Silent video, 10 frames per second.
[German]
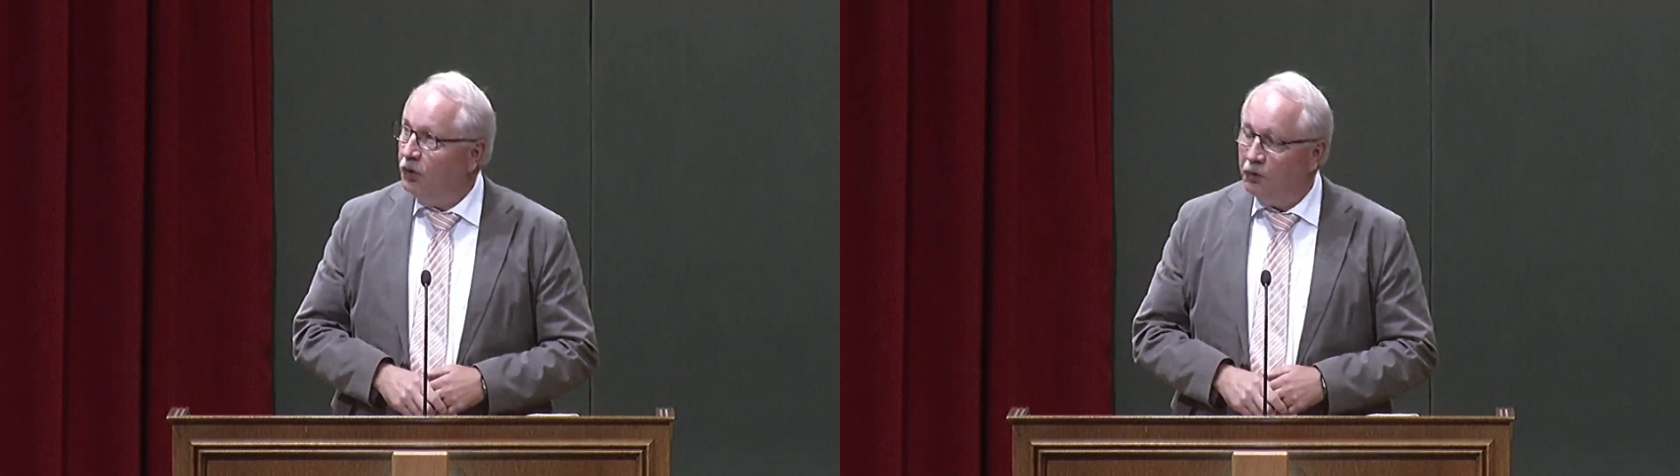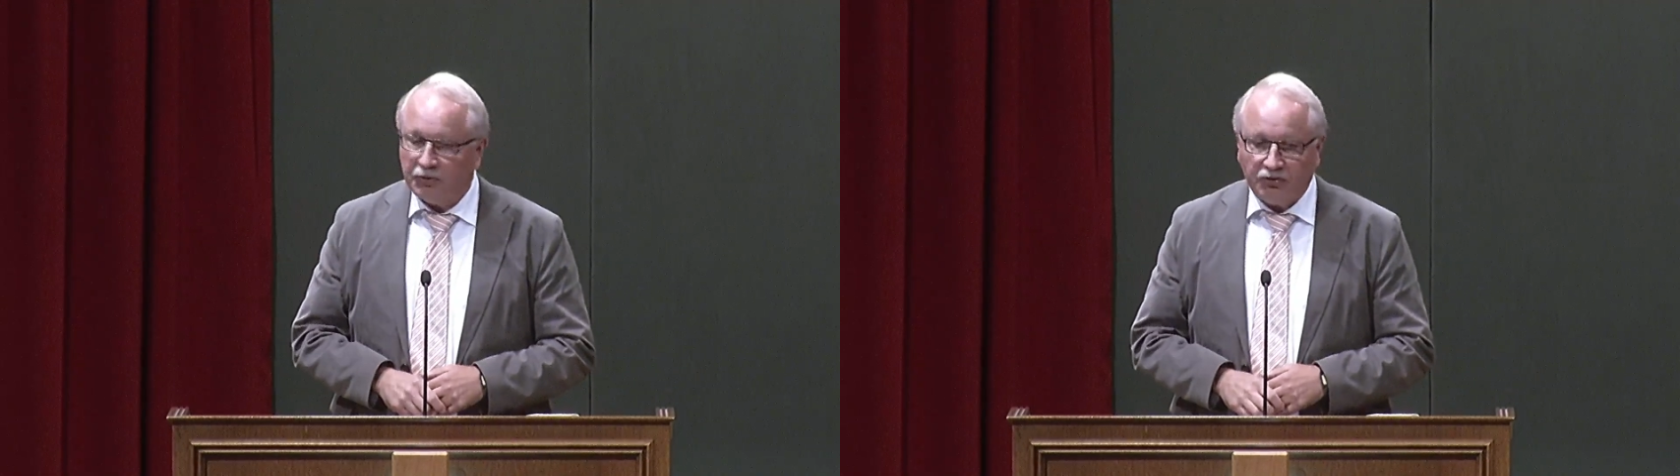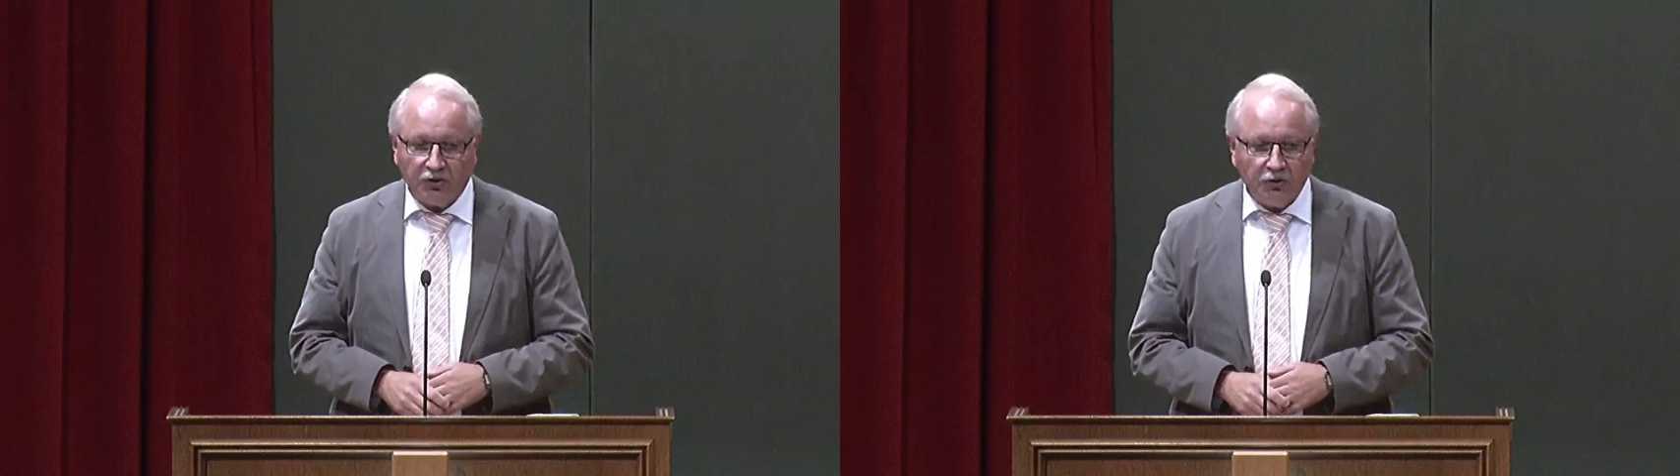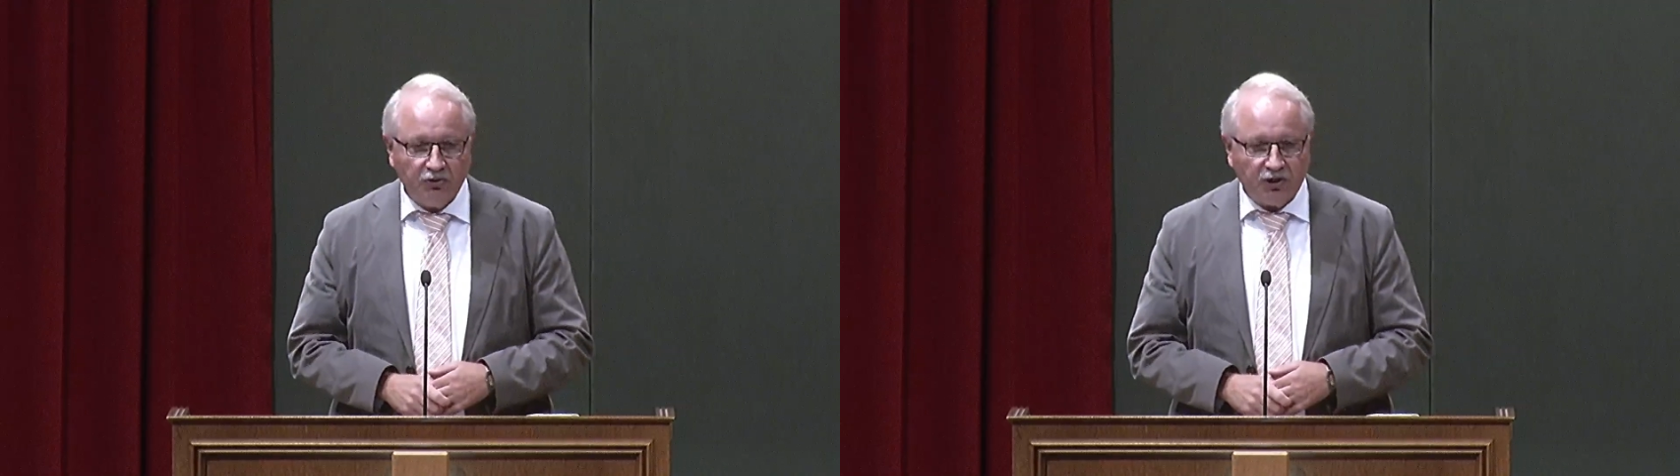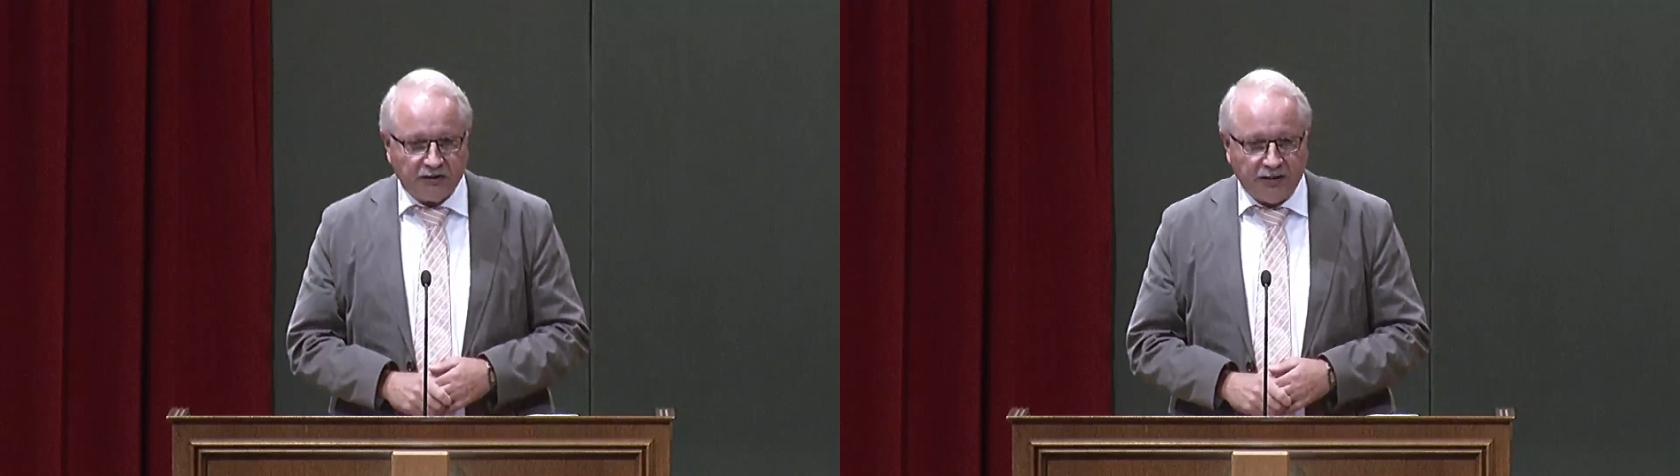Im
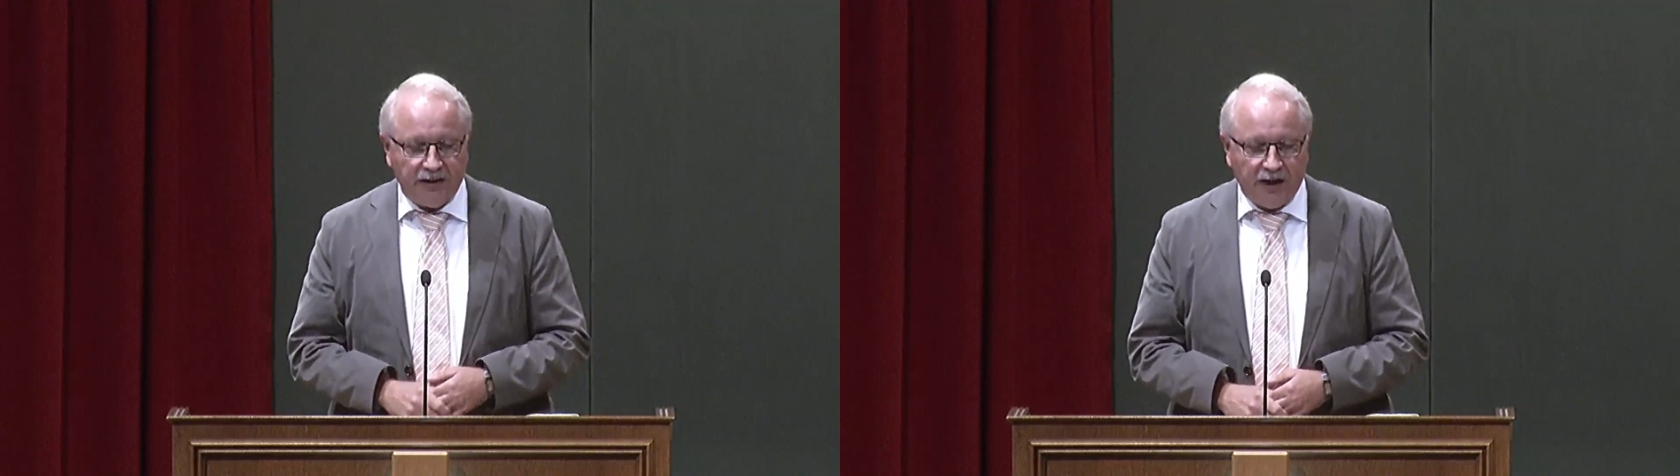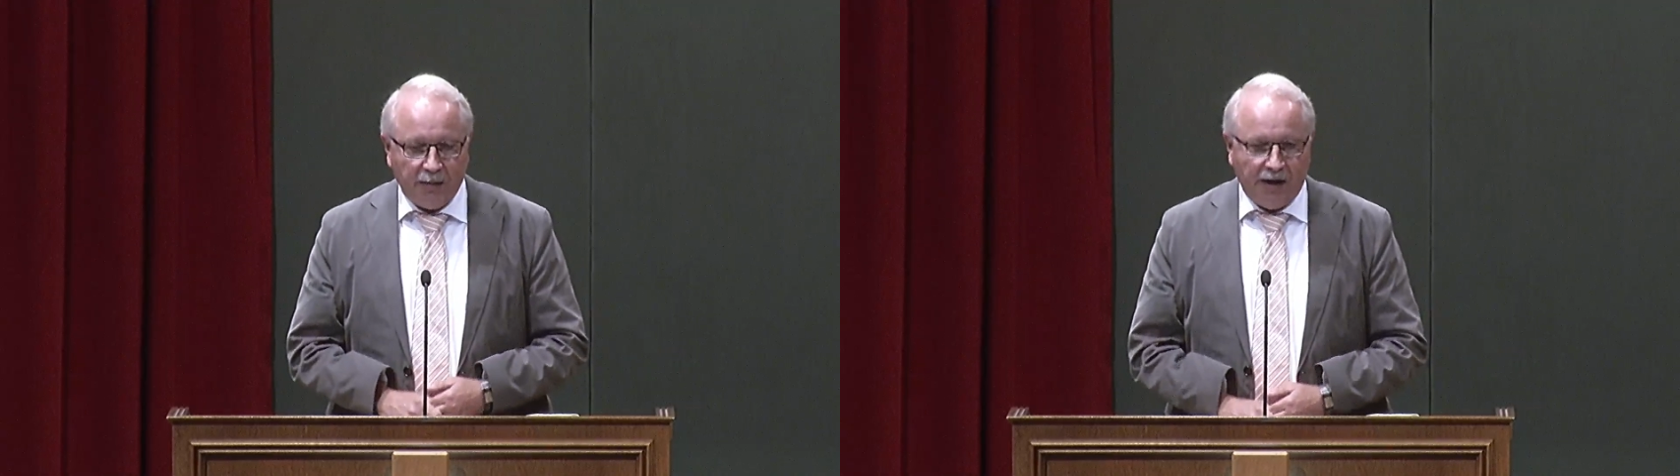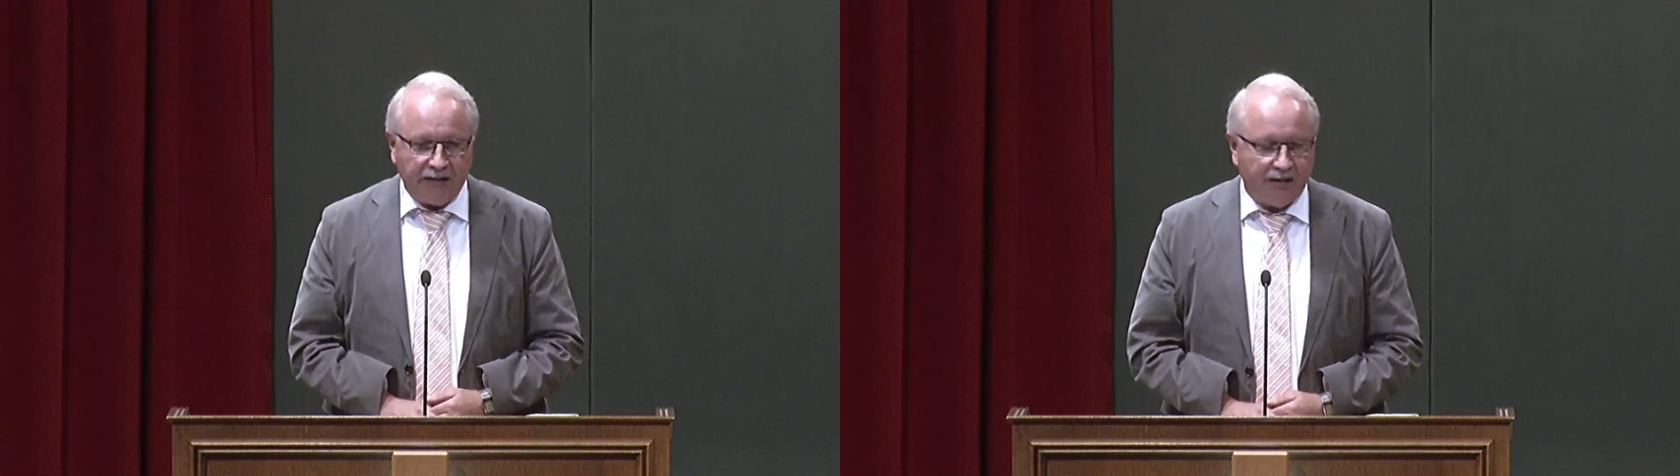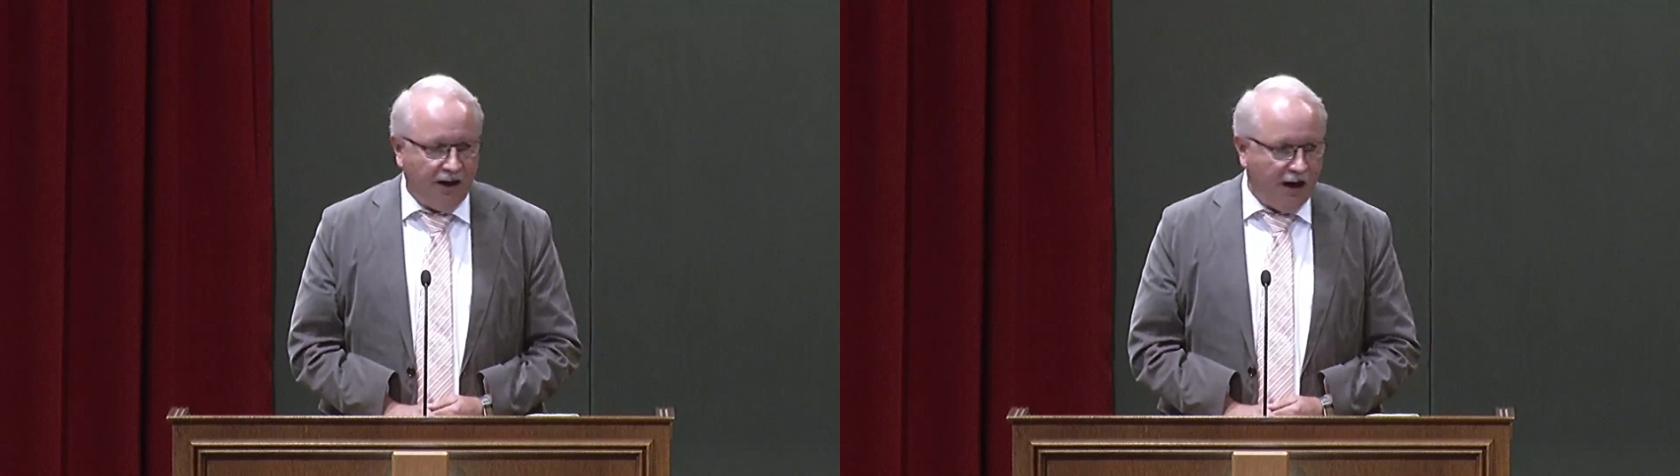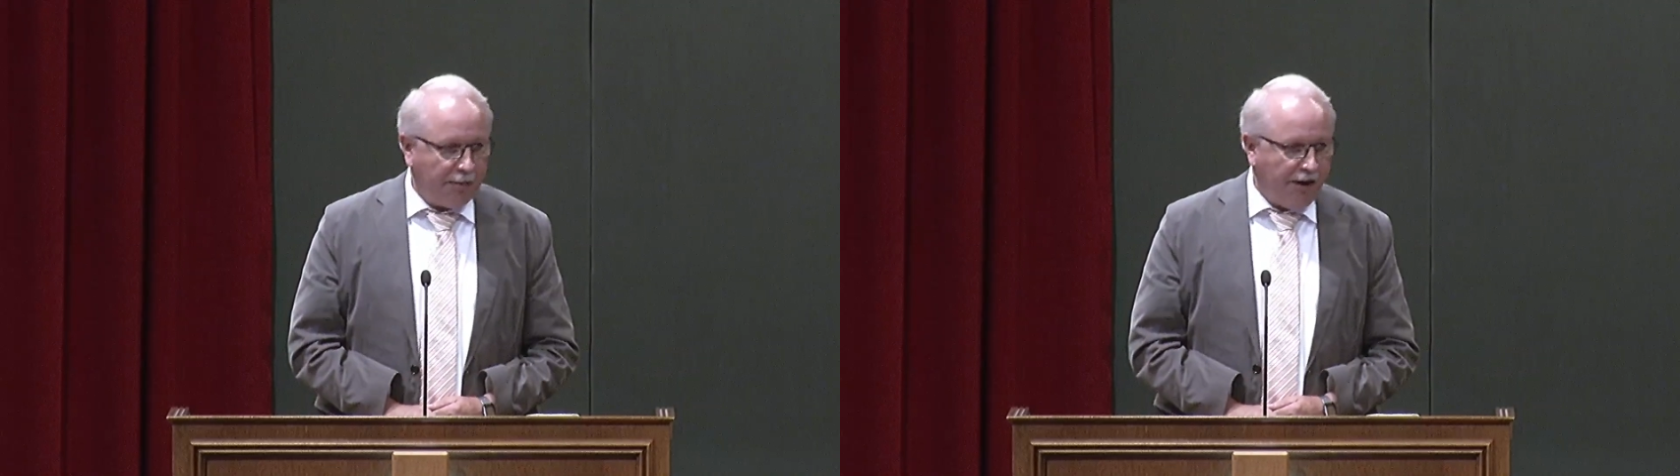Jungschatini,
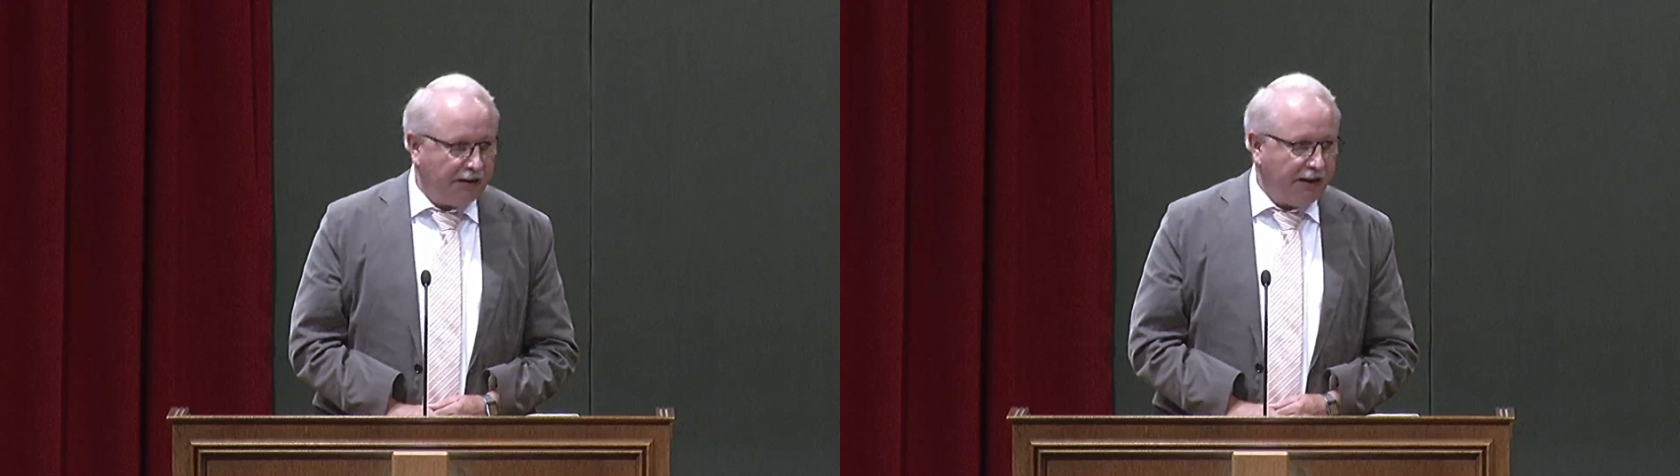Ameisli-Arbeit,